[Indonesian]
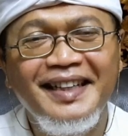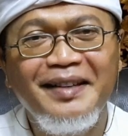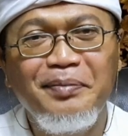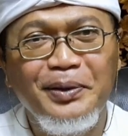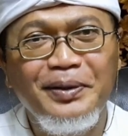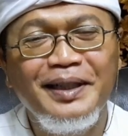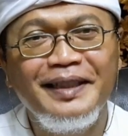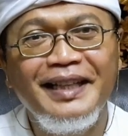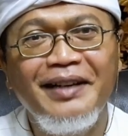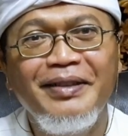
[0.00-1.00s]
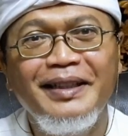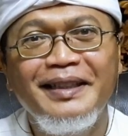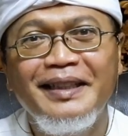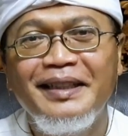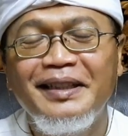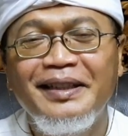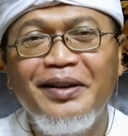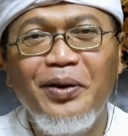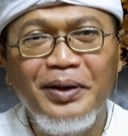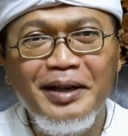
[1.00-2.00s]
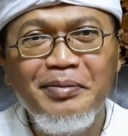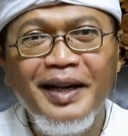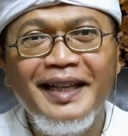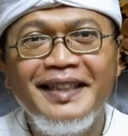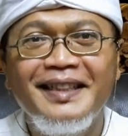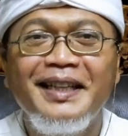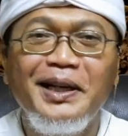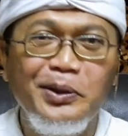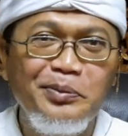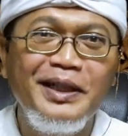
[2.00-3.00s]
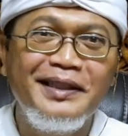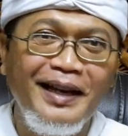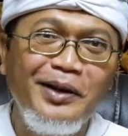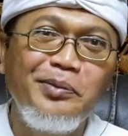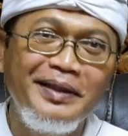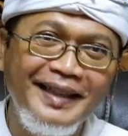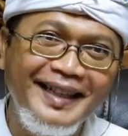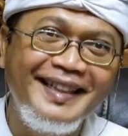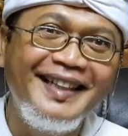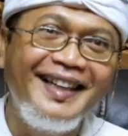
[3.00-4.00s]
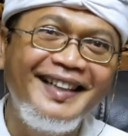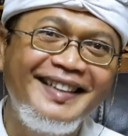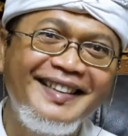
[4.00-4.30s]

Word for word: ya perlu diketahui, orang baik hidupnya selalu menderita.